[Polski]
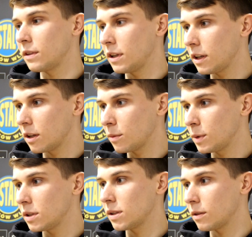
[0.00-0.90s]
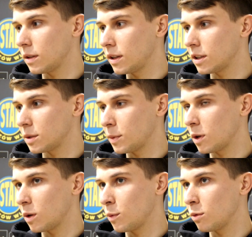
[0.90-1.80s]
wyniki robić, solidne, żeby
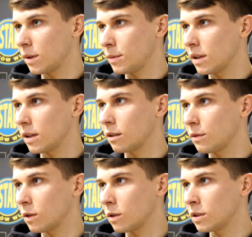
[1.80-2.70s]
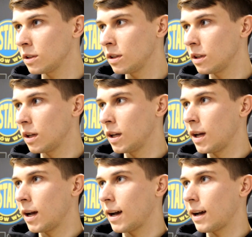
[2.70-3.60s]
klub był ze mnie zadowolony.
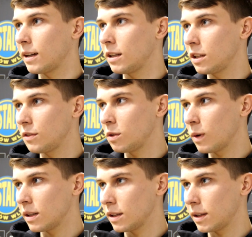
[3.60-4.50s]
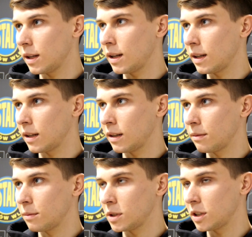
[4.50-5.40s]
A indywidualne
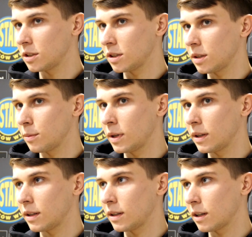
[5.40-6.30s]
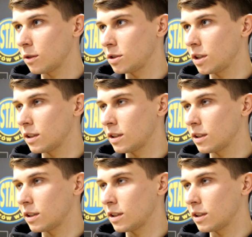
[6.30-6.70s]
cele myślę, że sobie jakoś nie